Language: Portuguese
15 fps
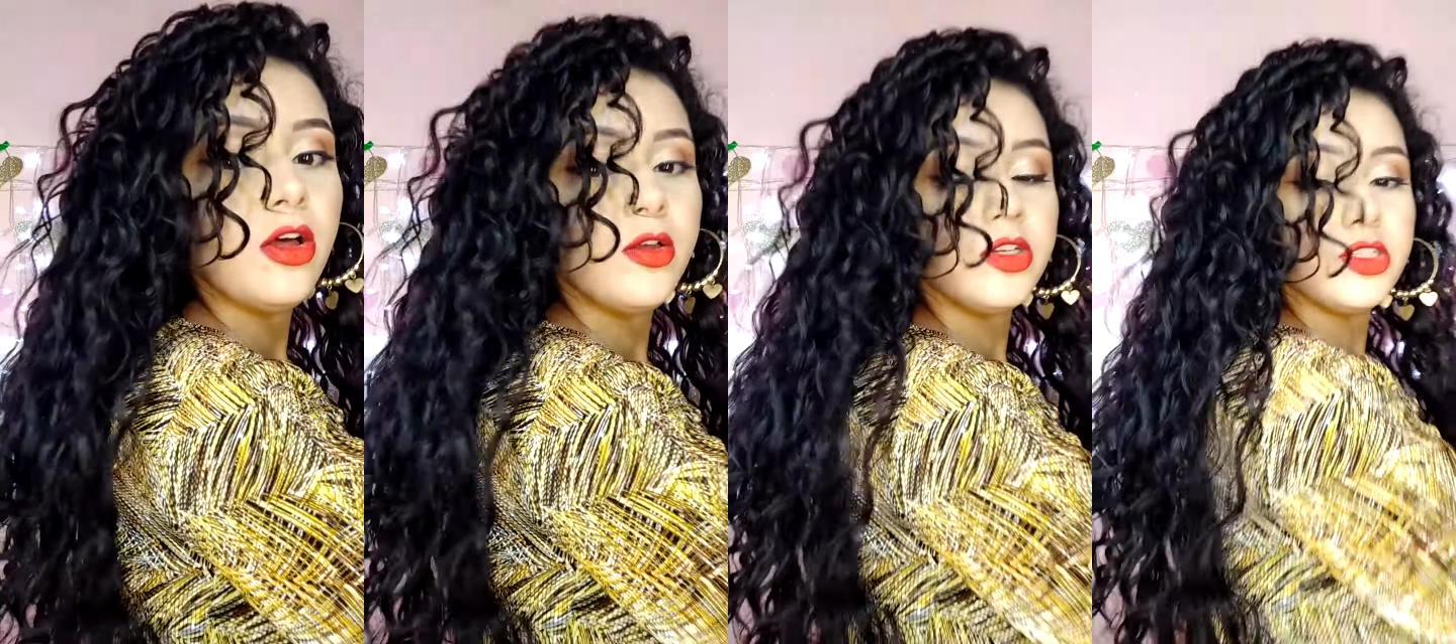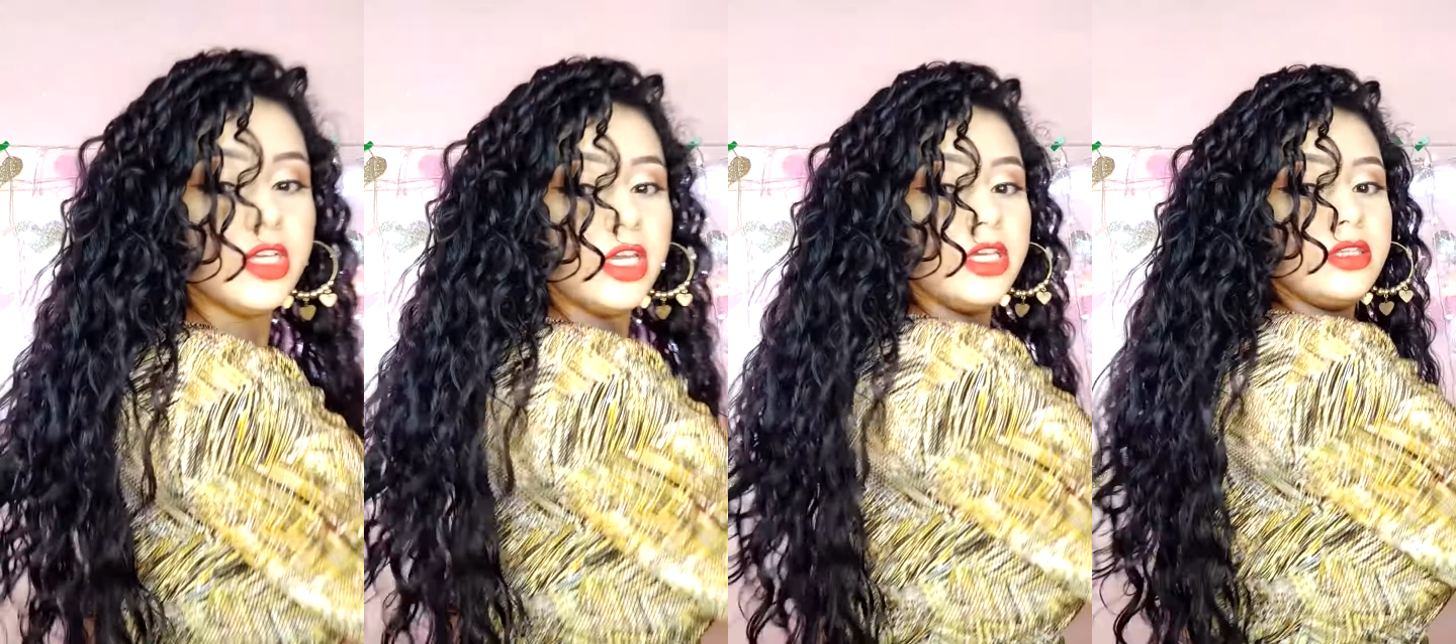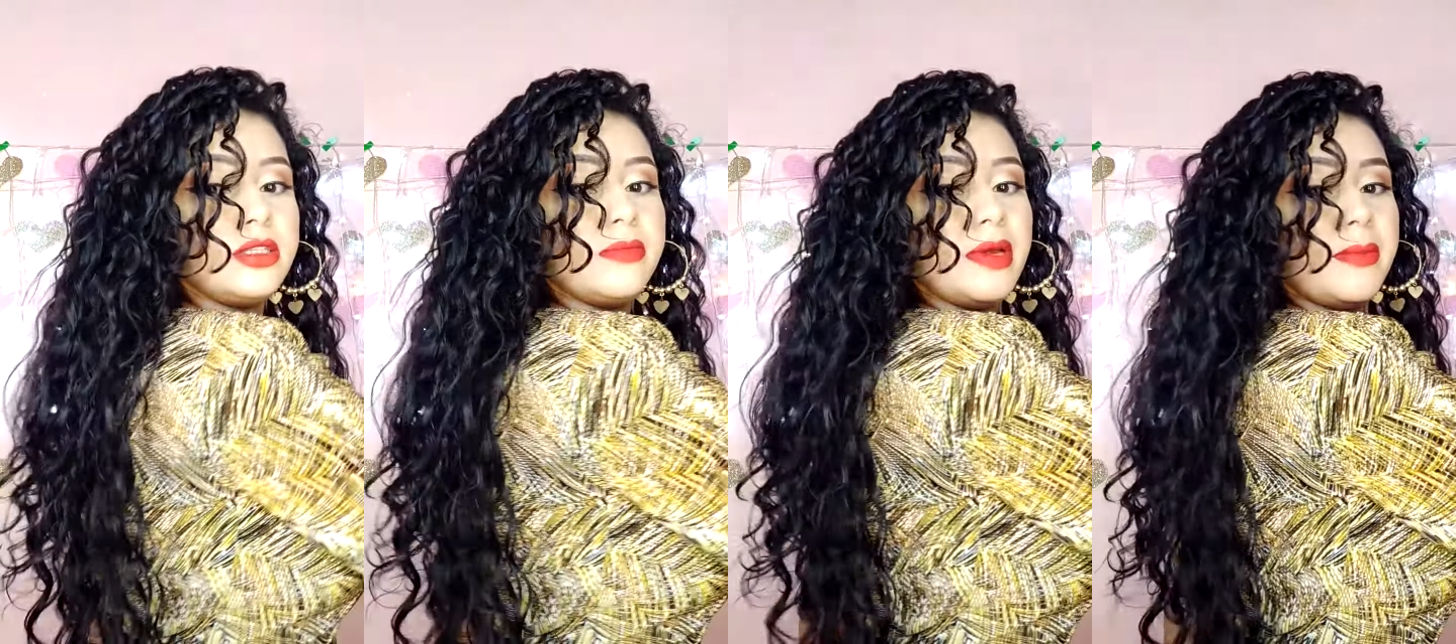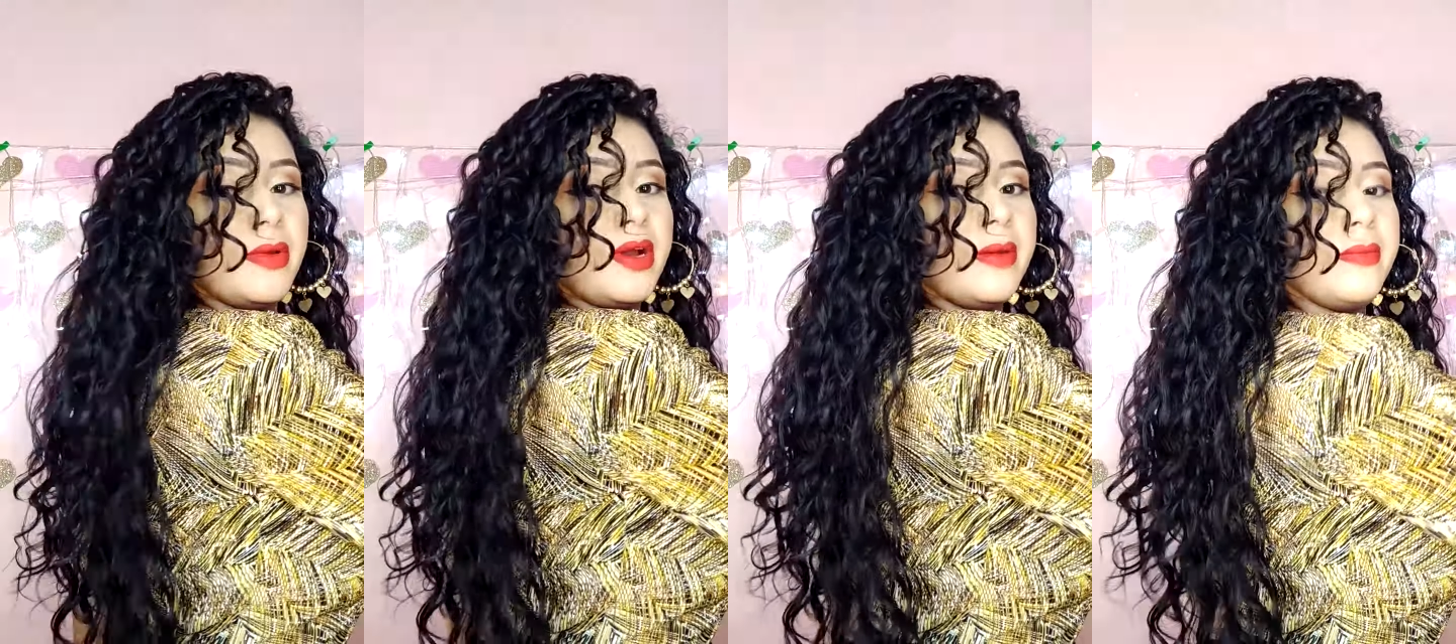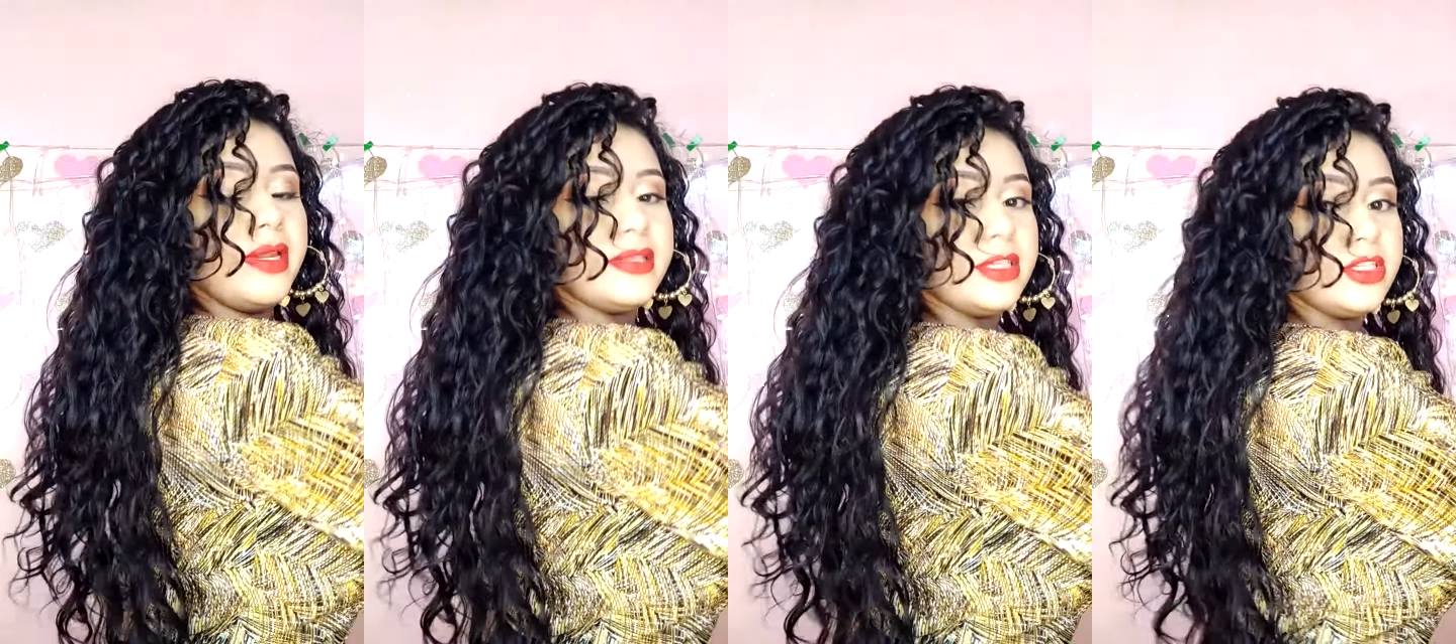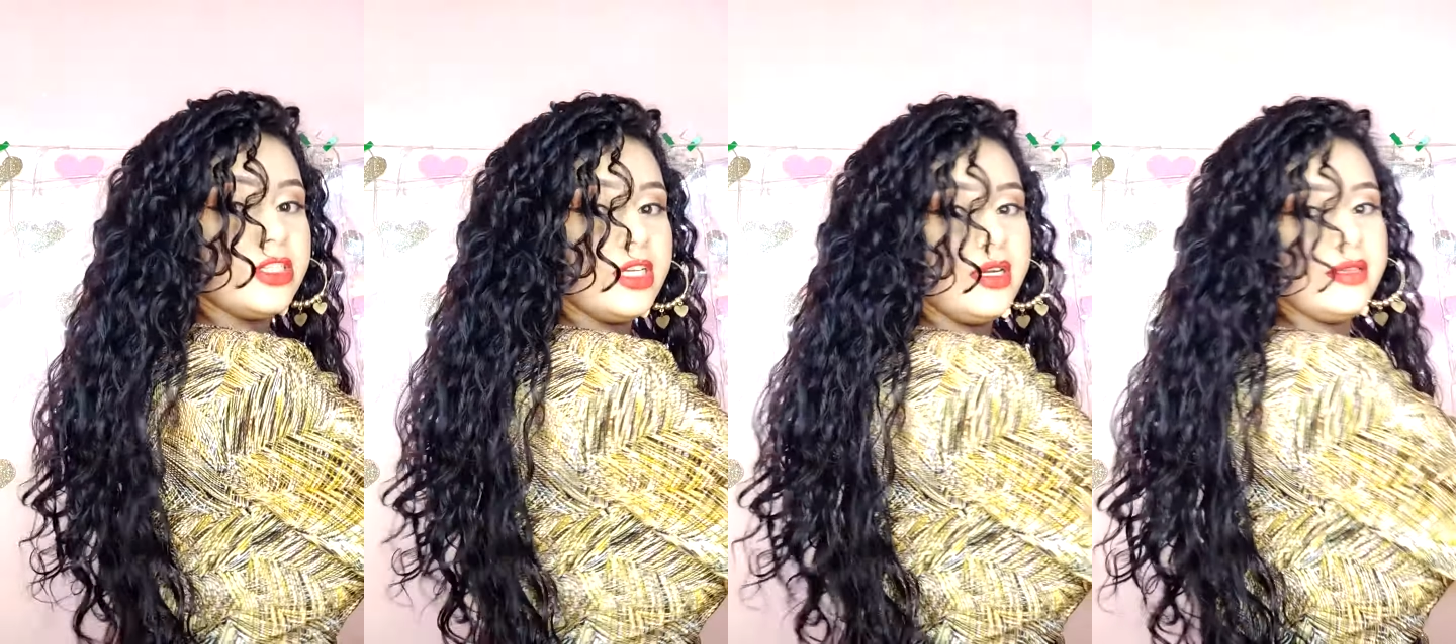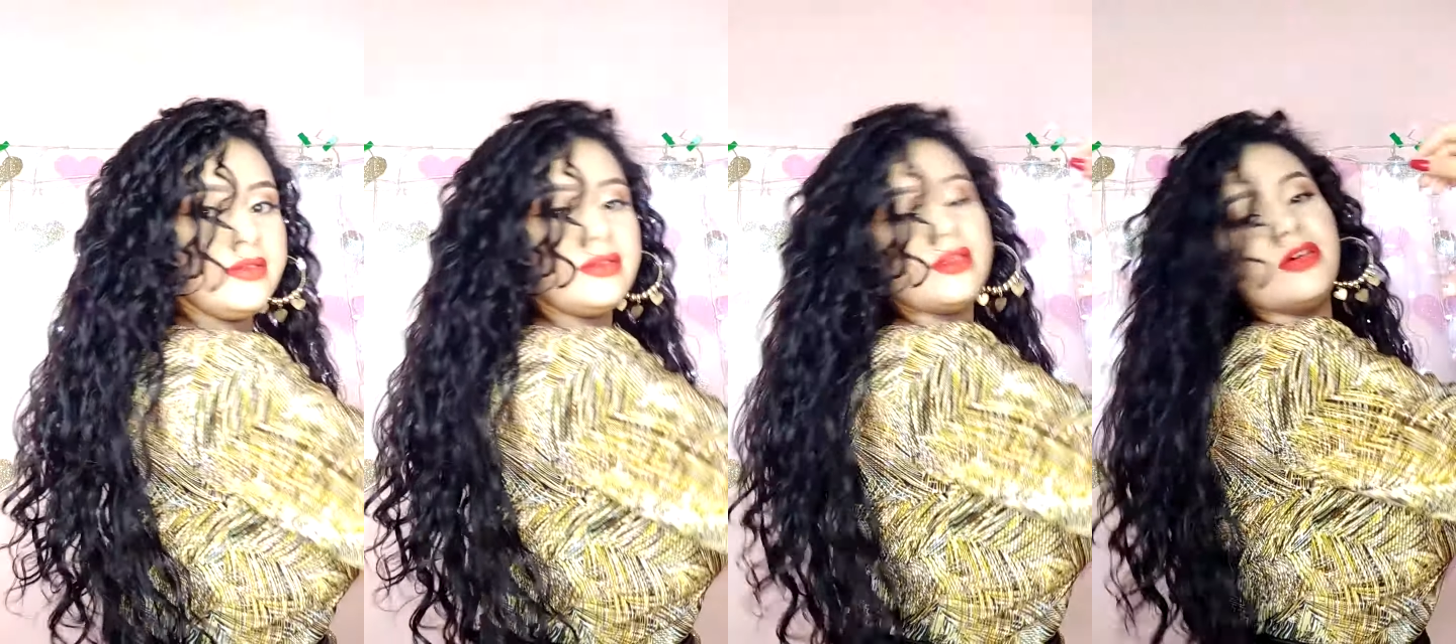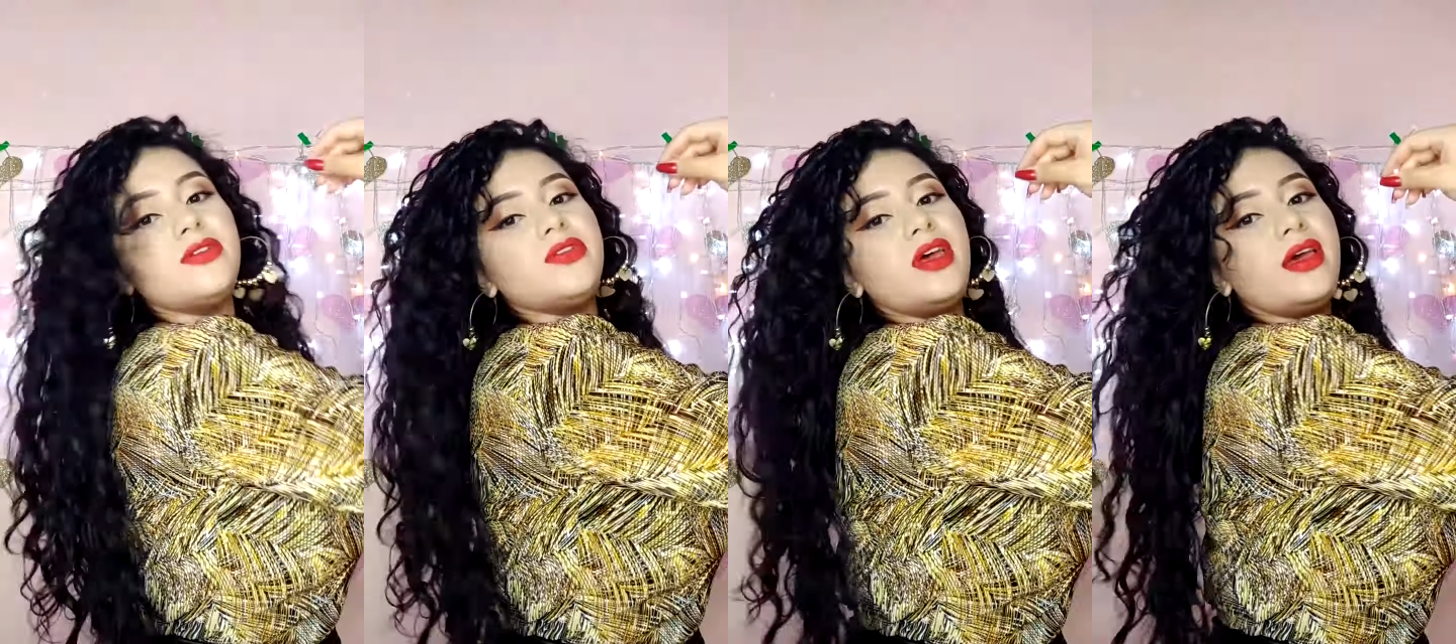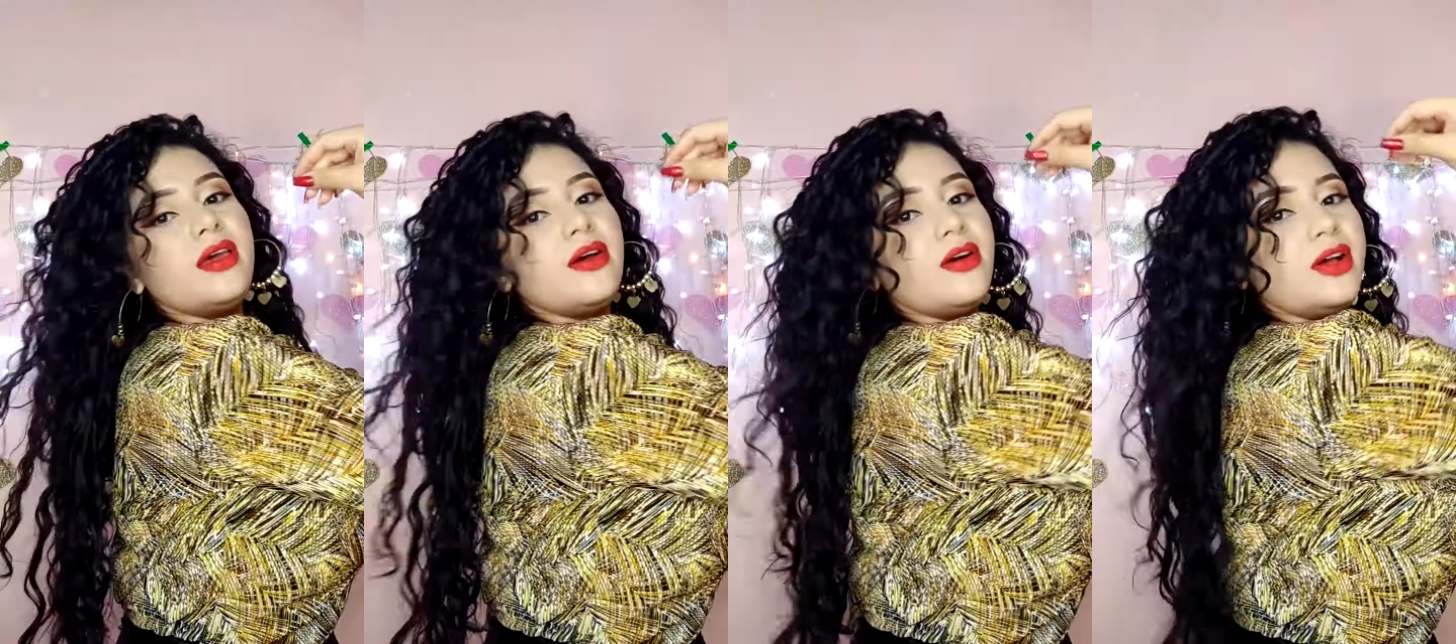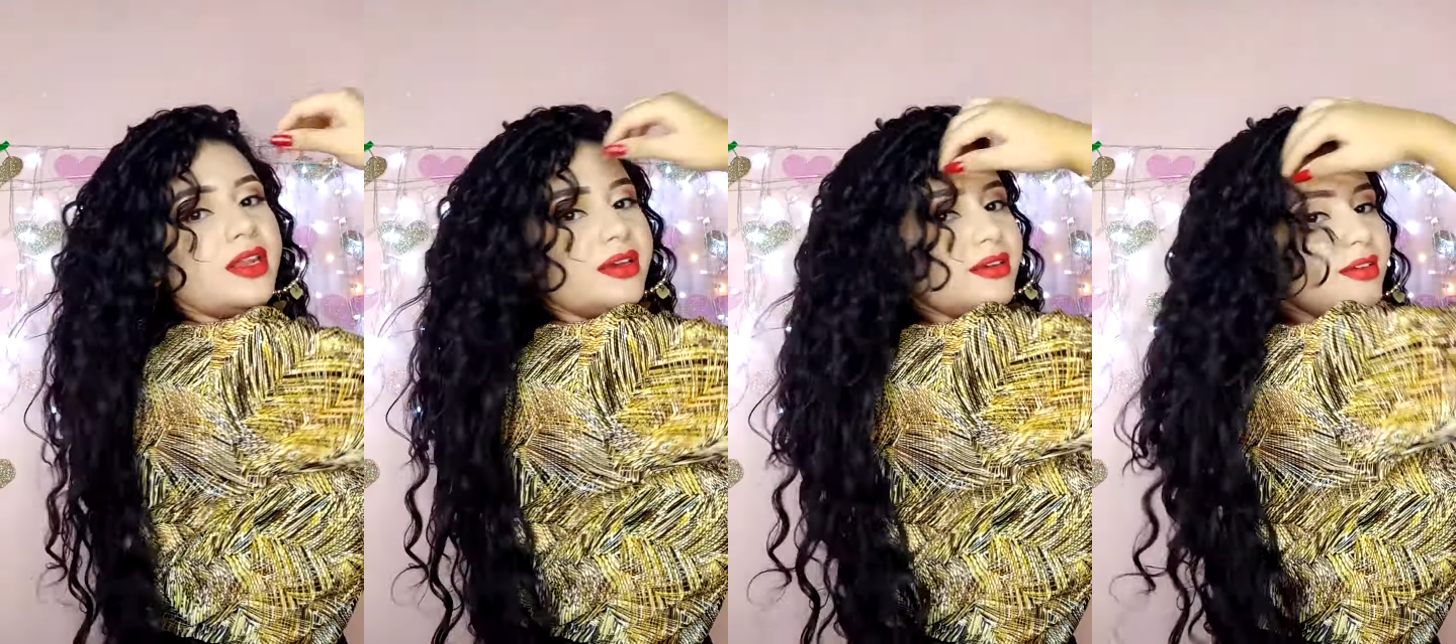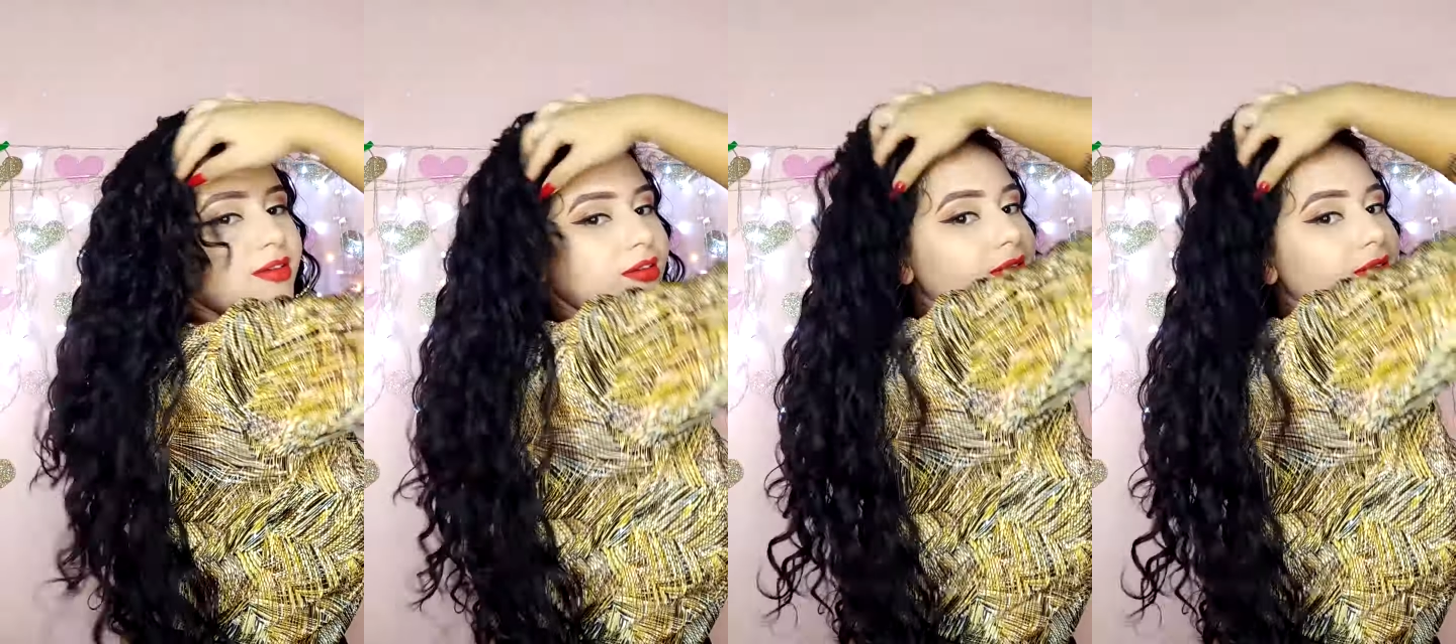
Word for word: Gente, mas meu cabelo tá gigantão, né? Olha.